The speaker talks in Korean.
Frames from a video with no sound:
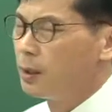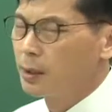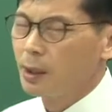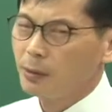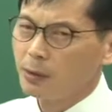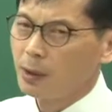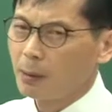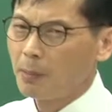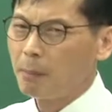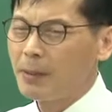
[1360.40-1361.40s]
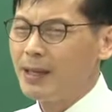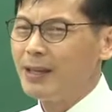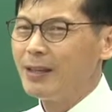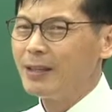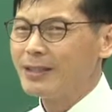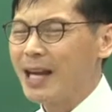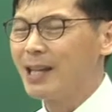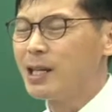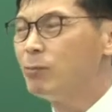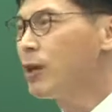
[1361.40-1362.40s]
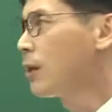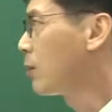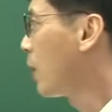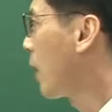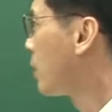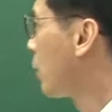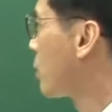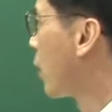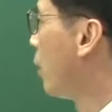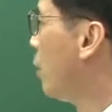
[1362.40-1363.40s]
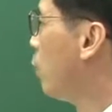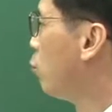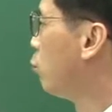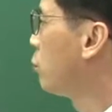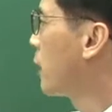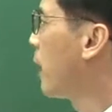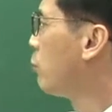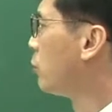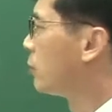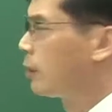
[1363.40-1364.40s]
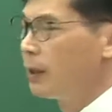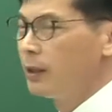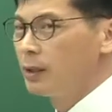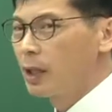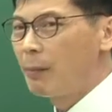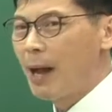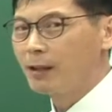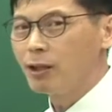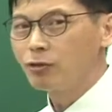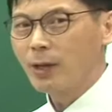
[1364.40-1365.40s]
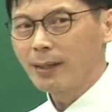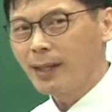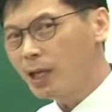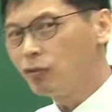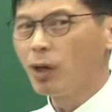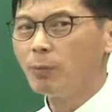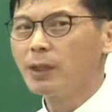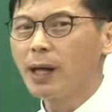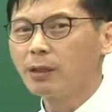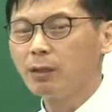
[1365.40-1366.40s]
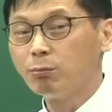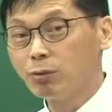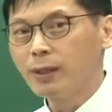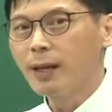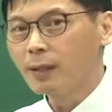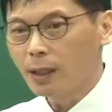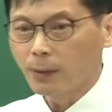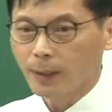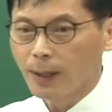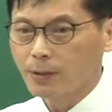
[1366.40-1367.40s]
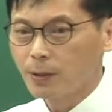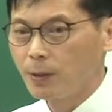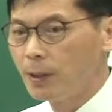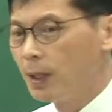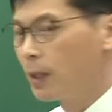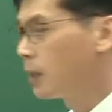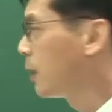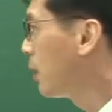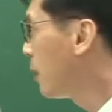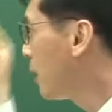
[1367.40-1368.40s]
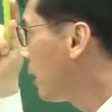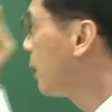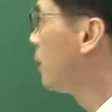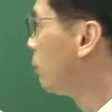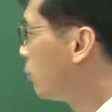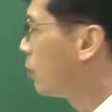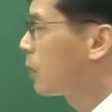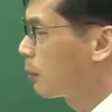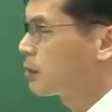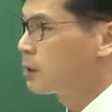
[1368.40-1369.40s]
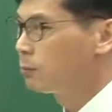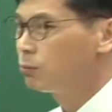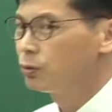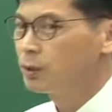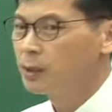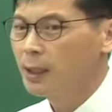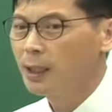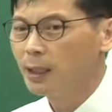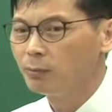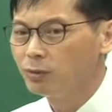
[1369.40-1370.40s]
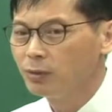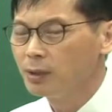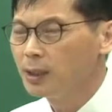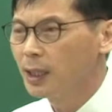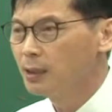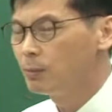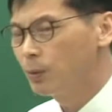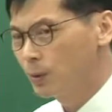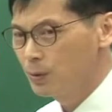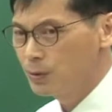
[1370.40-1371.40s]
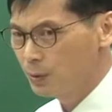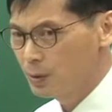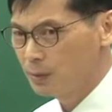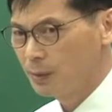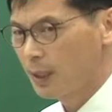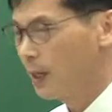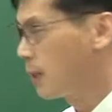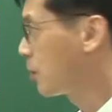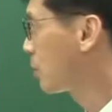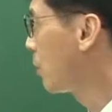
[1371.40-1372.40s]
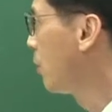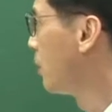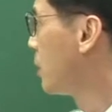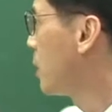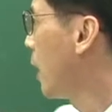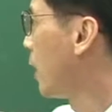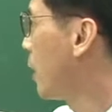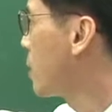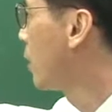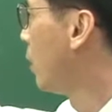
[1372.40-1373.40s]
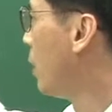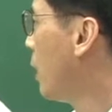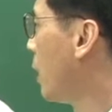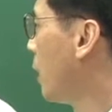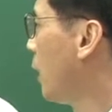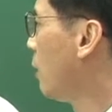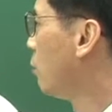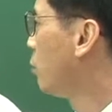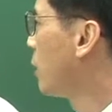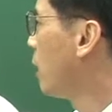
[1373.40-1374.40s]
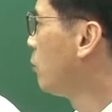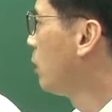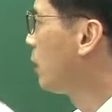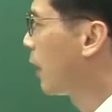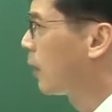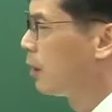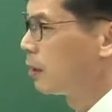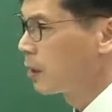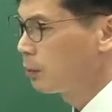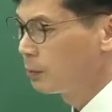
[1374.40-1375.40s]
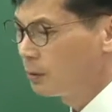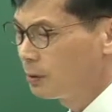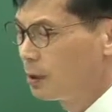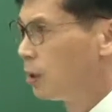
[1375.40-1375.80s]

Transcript: 대부분이 여러분 자재문의 형태를 가지고 있어요. 무태문 여러분 안경 중에 테두리 없는 안경 무태안경이라고 얘기하죠. 그 문을 여러분 지금 무태문이라는 표현을 쓰고 있습니다. 아셨죠? 자 그래서 이 무태문인데 대부분